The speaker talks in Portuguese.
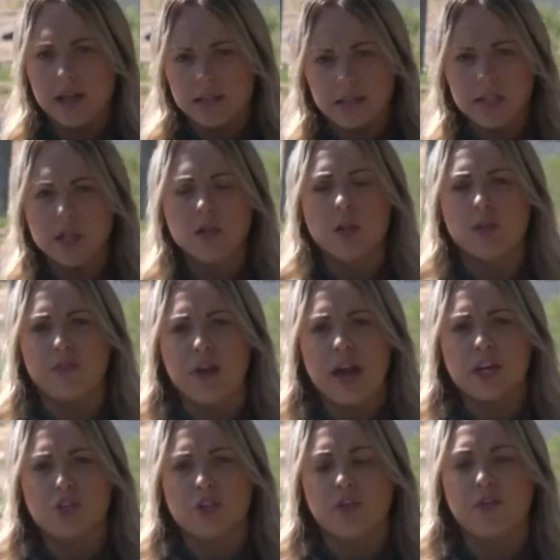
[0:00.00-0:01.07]

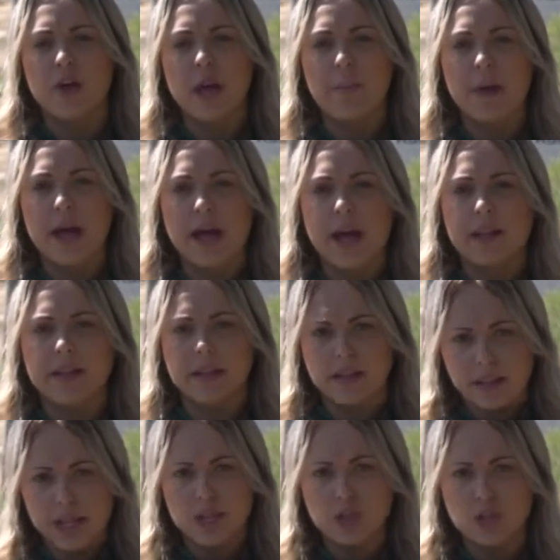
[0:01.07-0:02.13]
ciclofaixa foi apagada
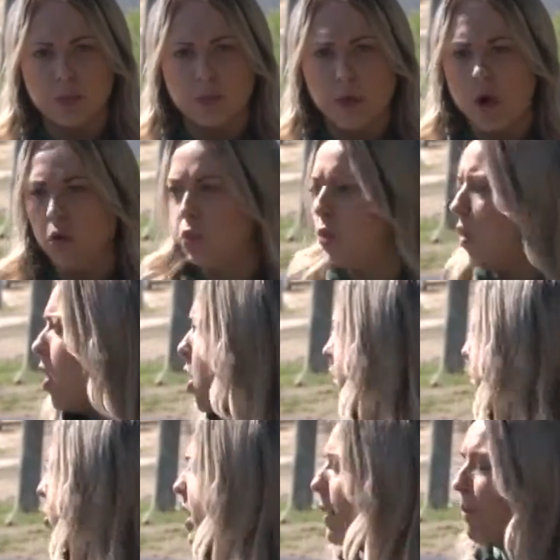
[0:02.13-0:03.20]
deste ponto
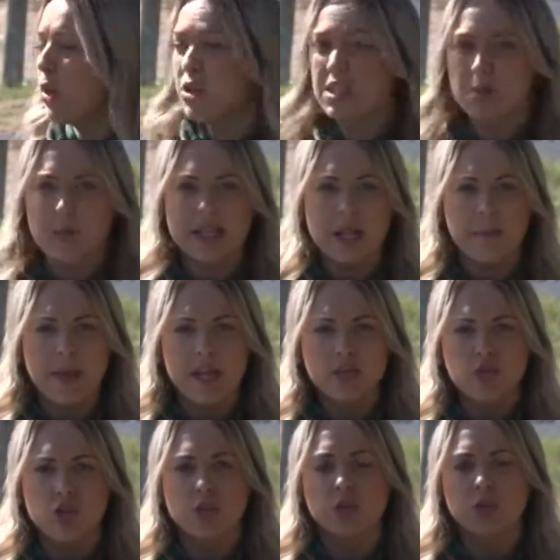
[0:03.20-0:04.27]
por
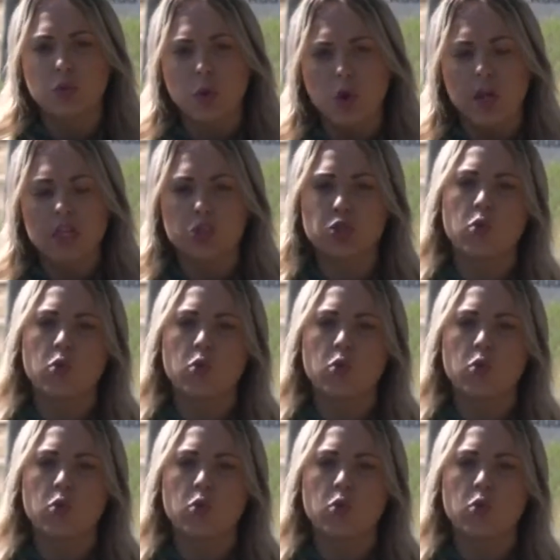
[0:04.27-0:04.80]
aproximadamente dois